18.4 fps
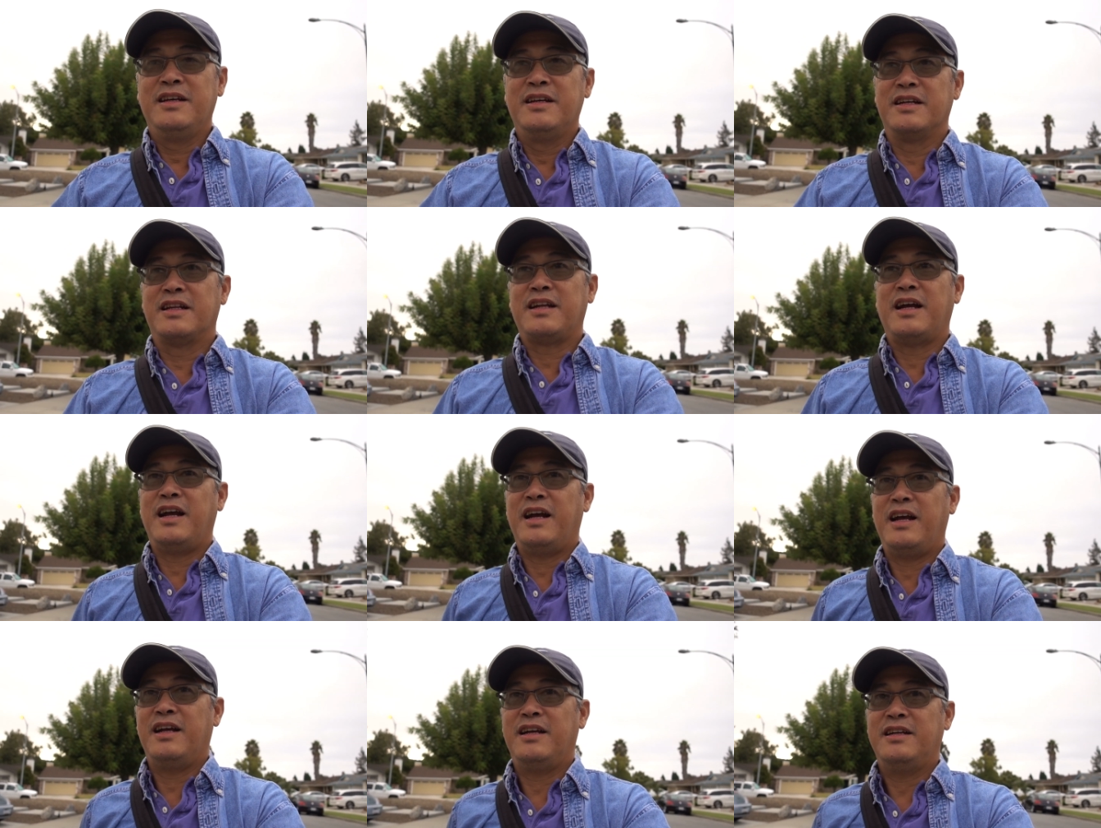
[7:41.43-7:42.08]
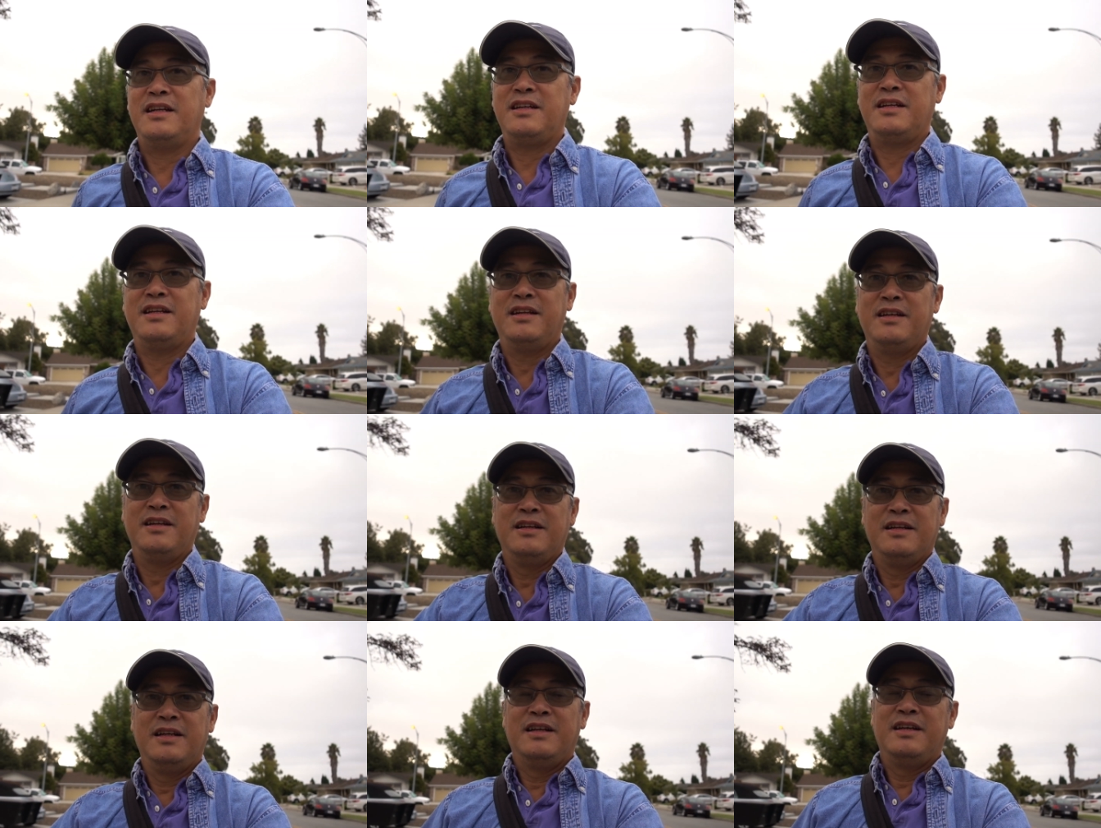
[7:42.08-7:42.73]
Người ta
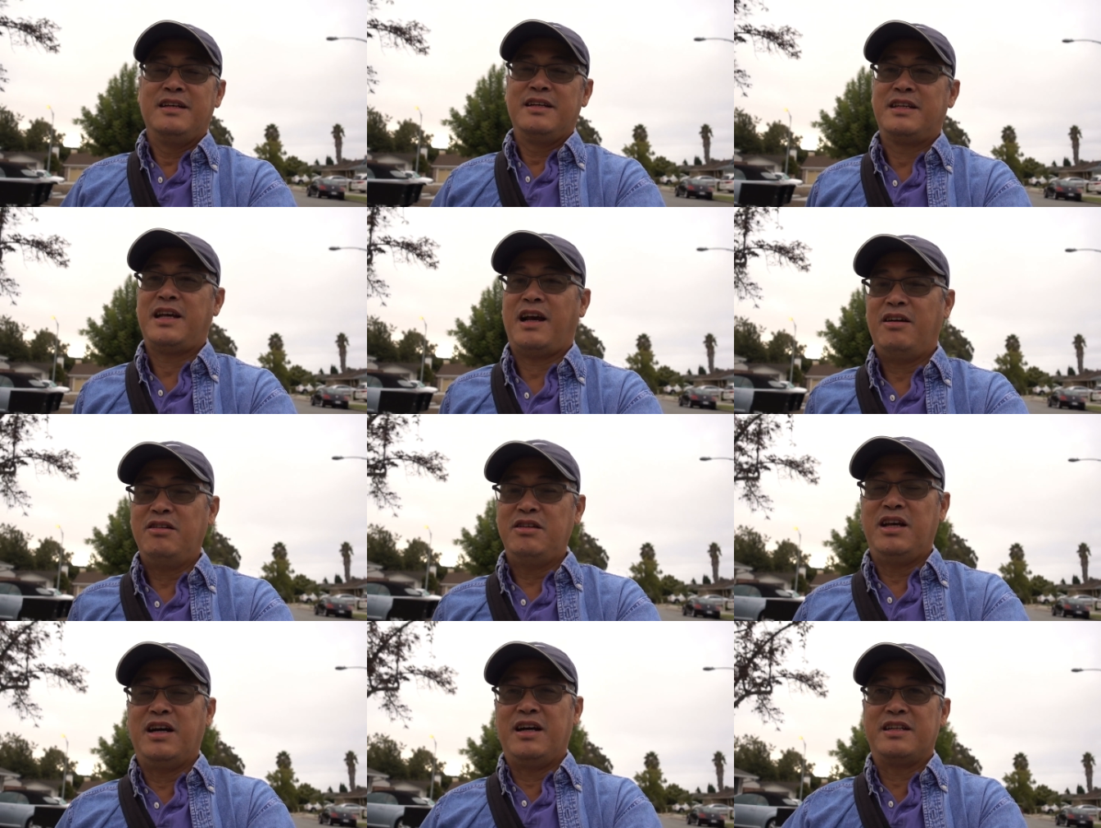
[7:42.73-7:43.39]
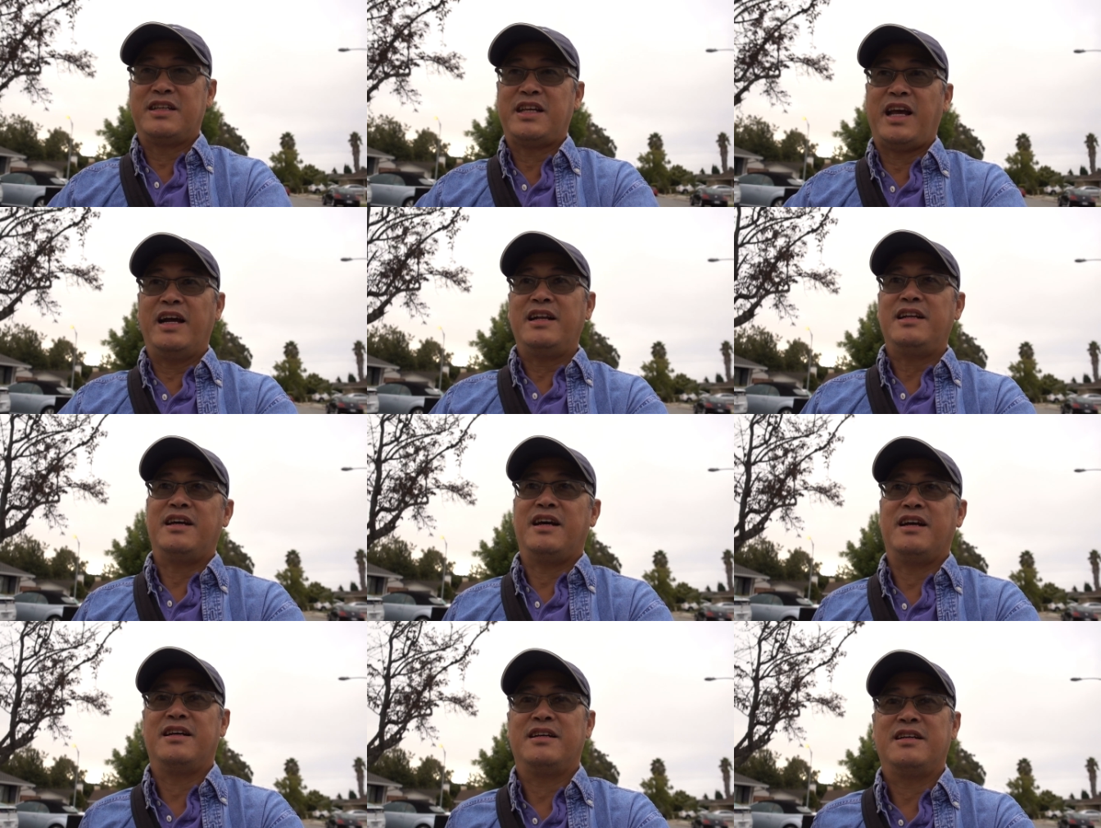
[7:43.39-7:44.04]
sáu giờ sáng
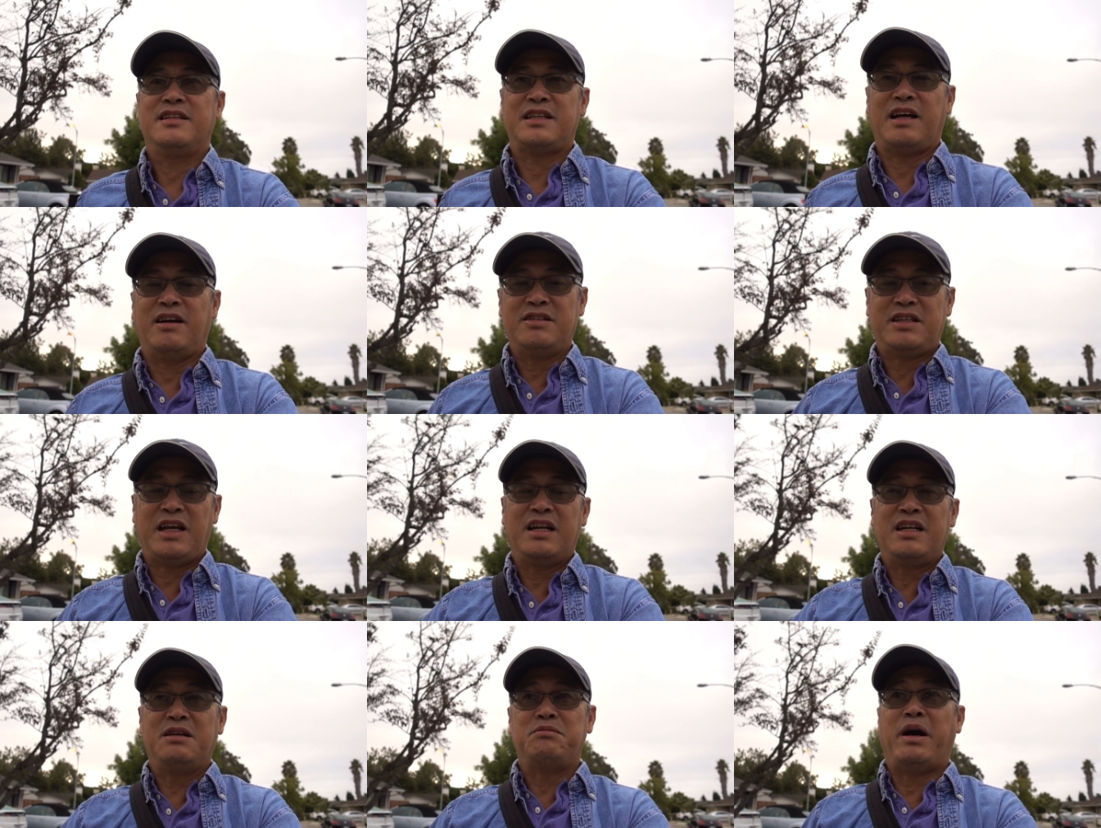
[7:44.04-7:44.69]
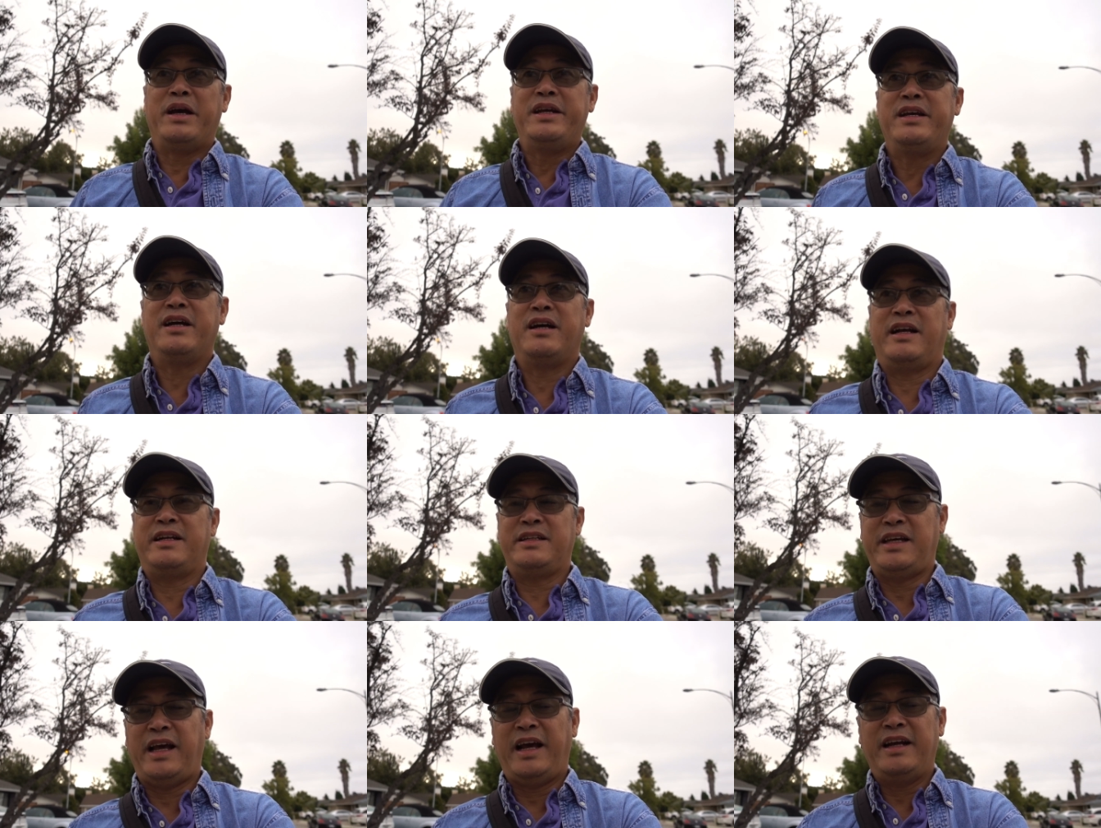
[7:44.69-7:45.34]
là sáu sáng đến bảy giờ
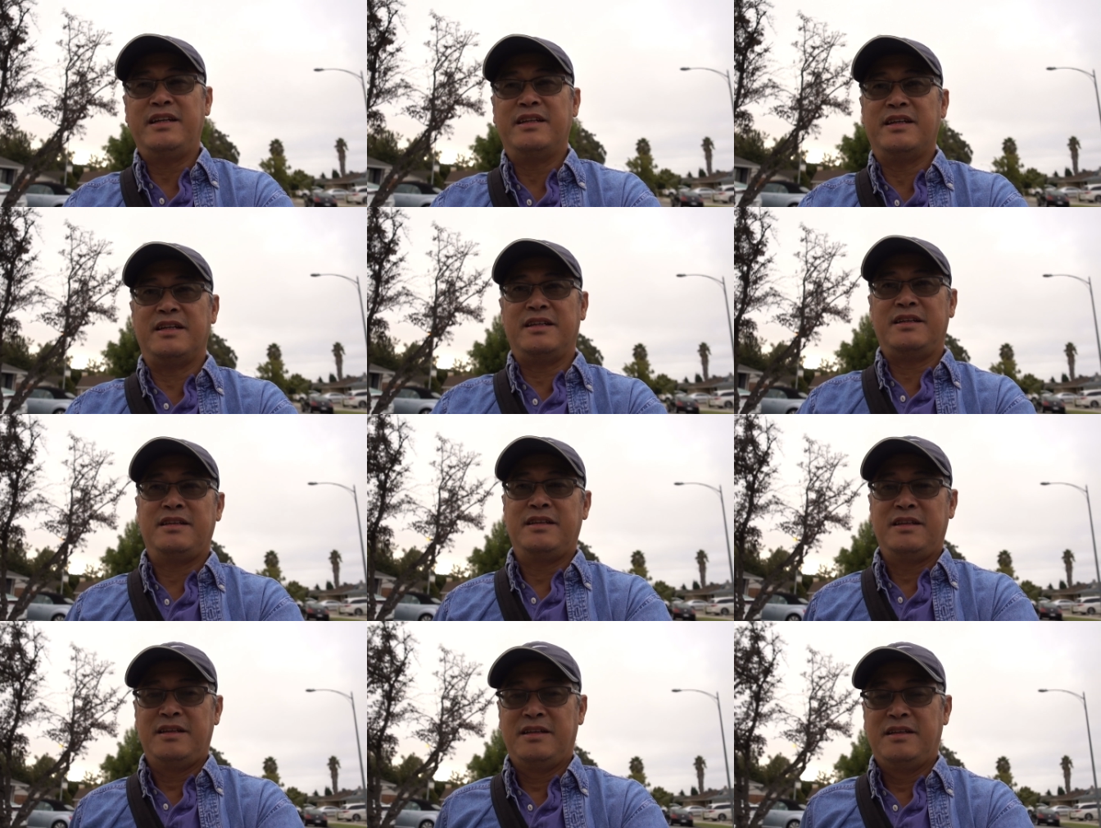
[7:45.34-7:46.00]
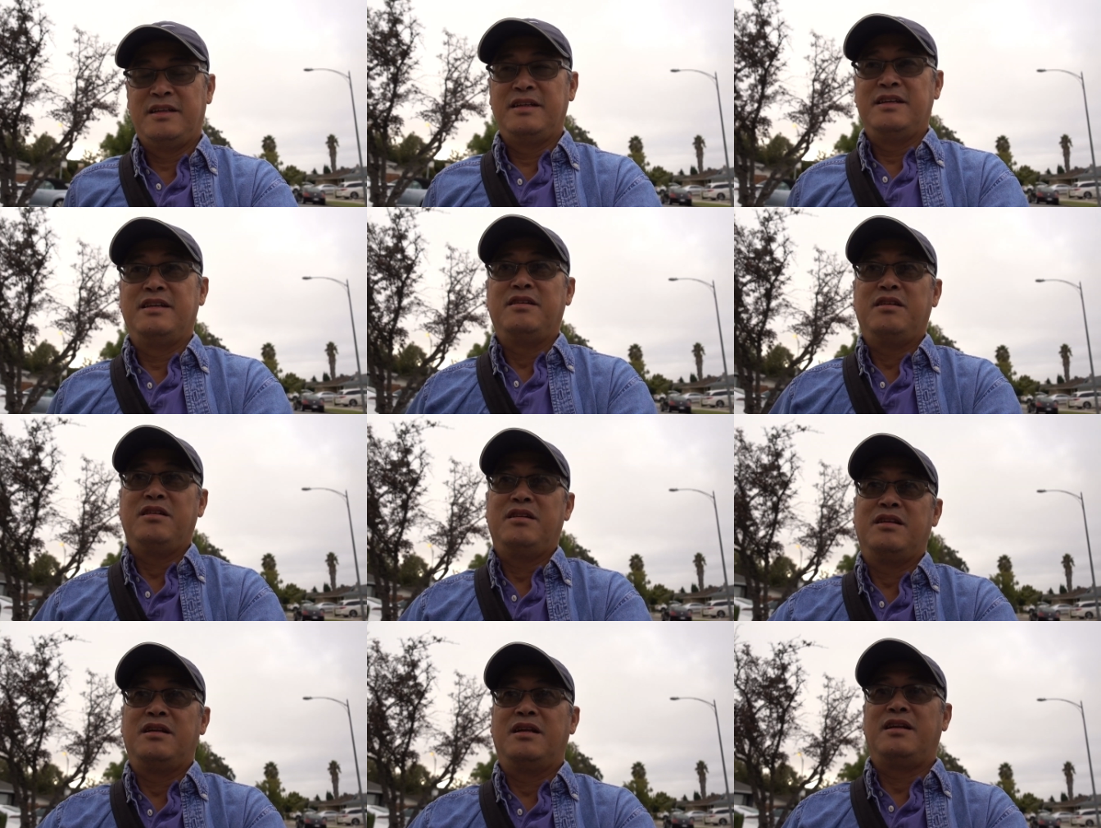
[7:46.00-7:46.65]
ăn sáng là
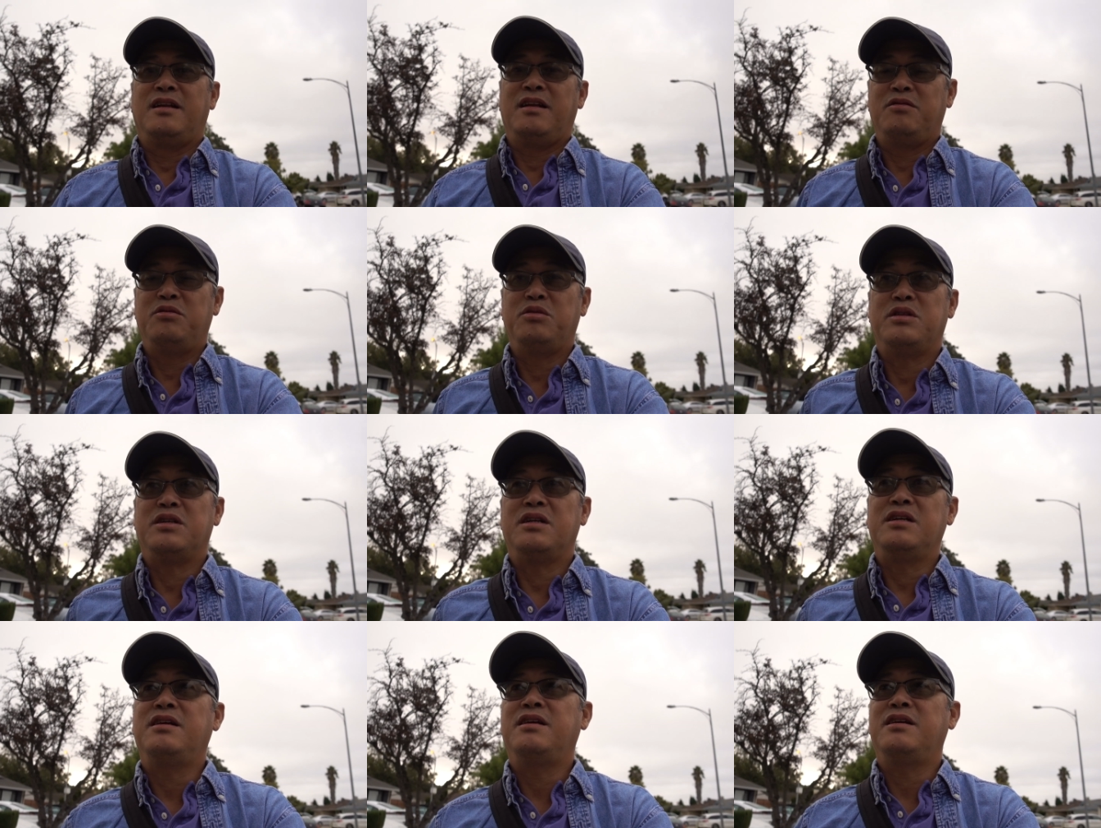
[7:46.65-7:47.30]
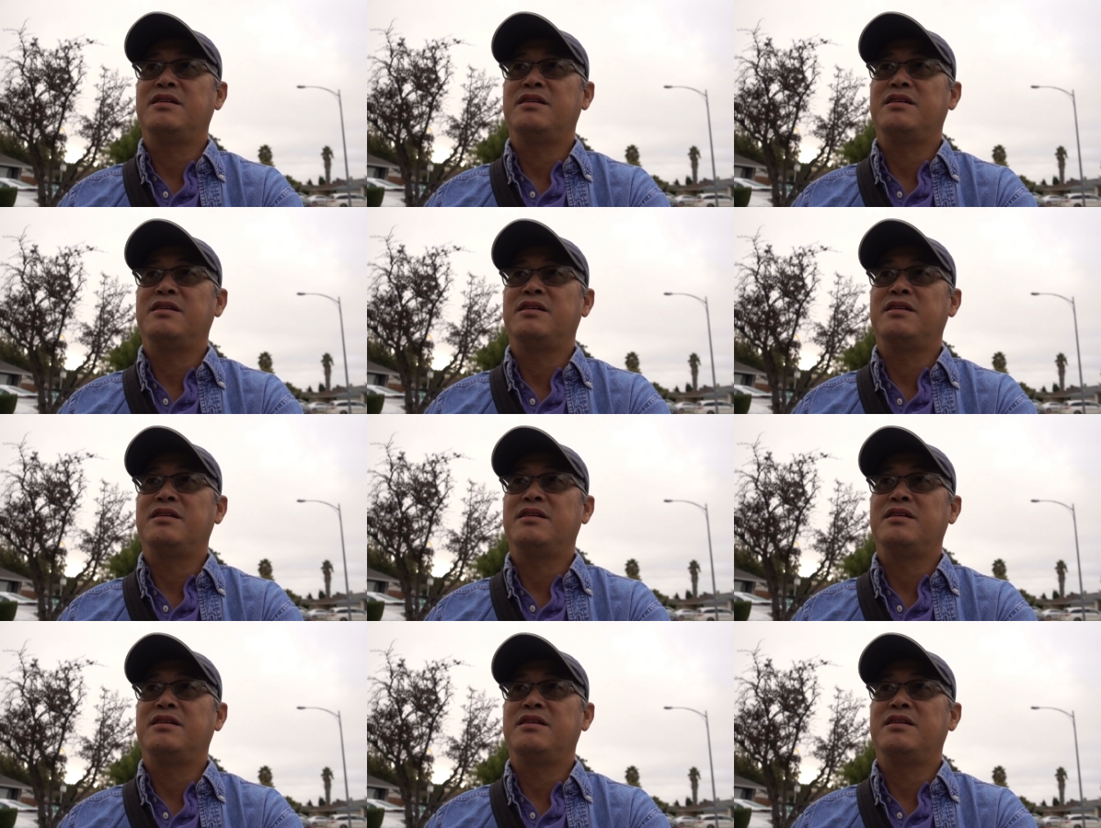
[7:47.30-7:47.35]
là vừa.